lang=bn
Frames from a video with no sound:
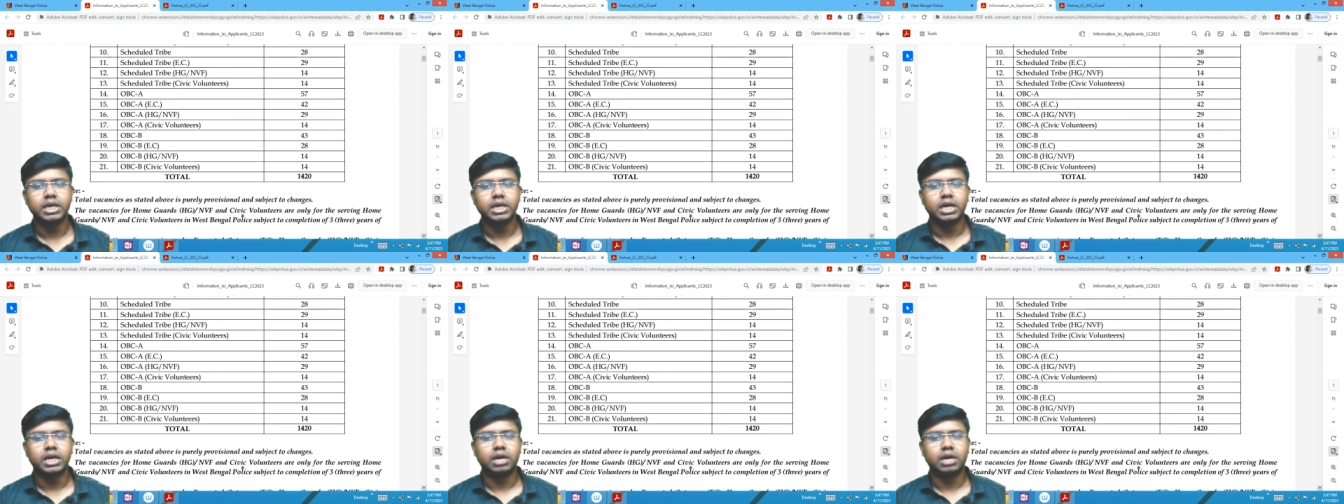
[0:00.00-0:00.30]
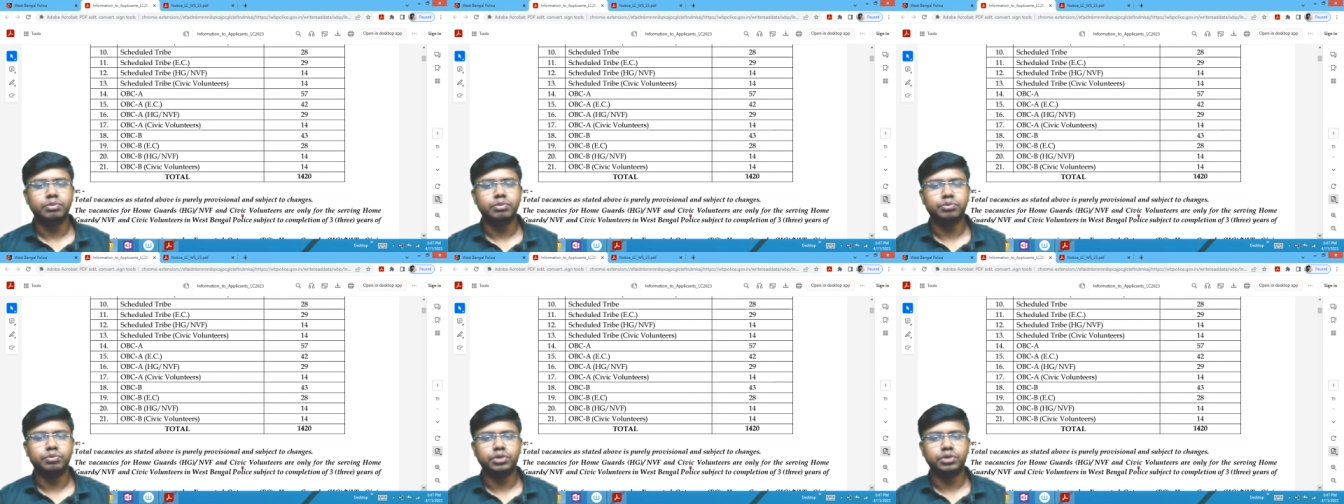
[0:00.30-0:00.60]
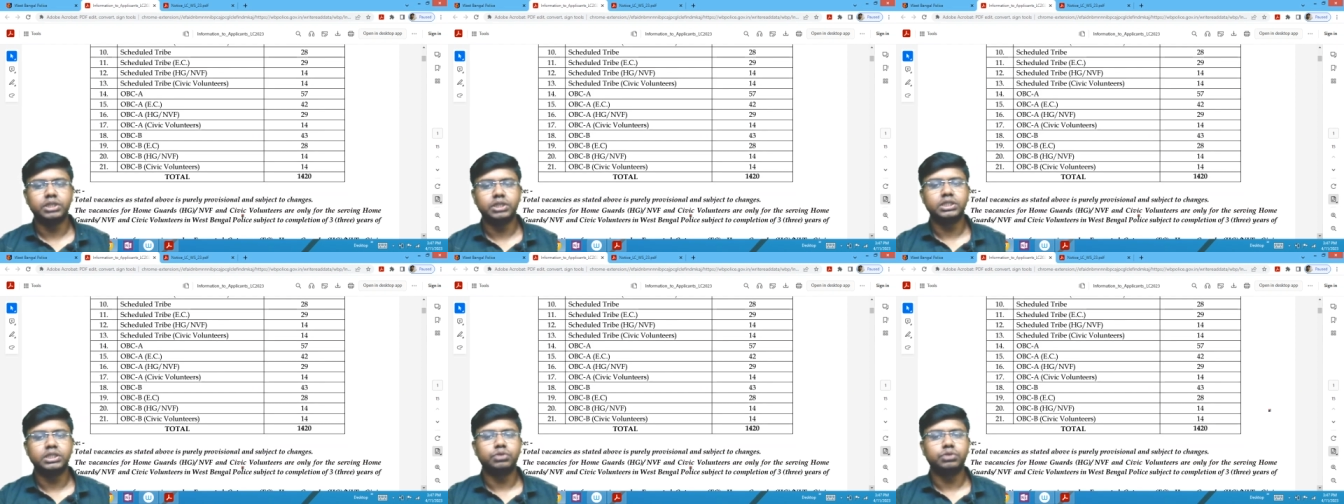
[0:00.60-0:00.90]
আমি
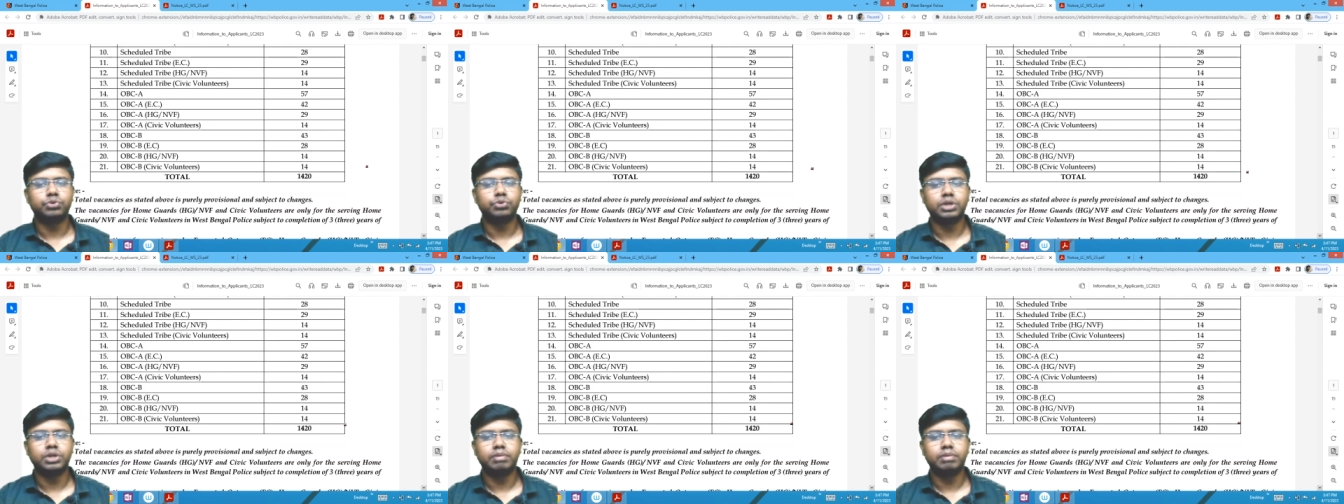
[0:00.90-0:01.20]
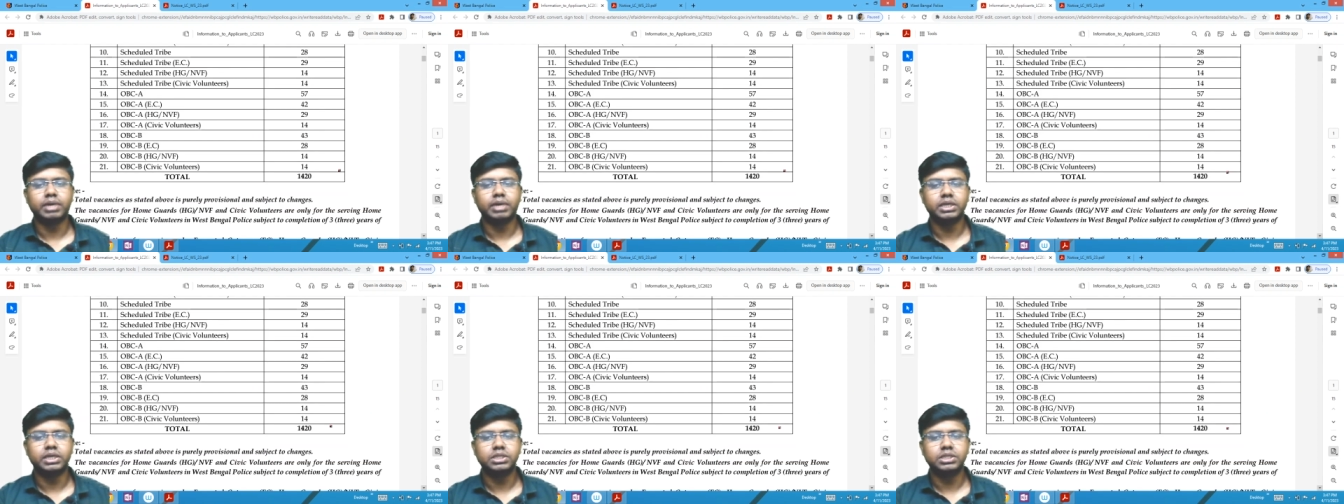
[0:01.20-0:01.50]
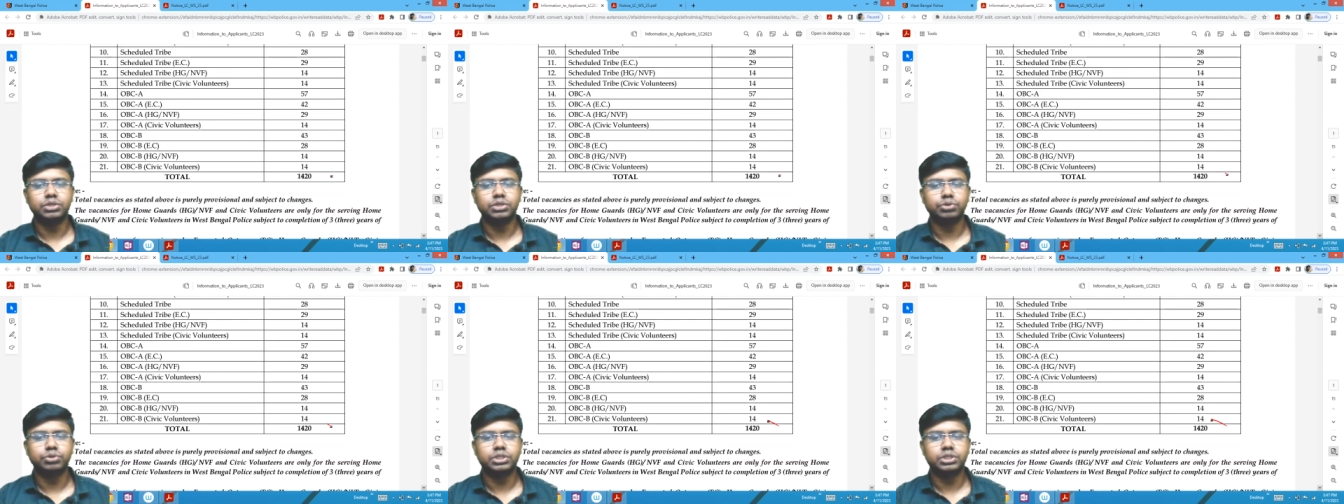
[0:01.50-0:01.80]
বলেছি টোটাল
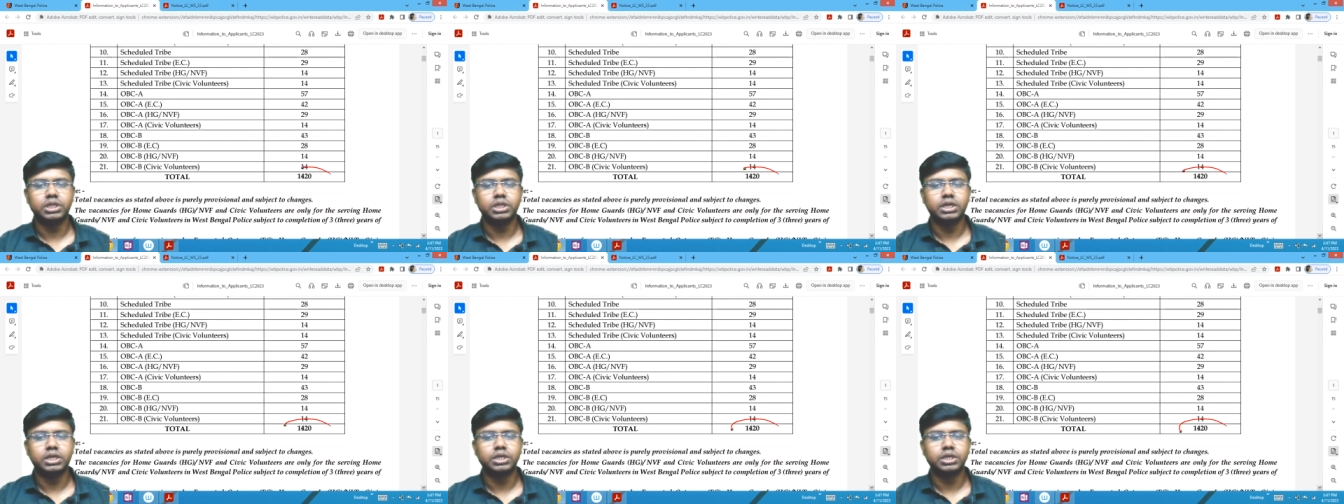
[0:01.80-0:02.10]
ভ্যাকেন্সি হচ্ছে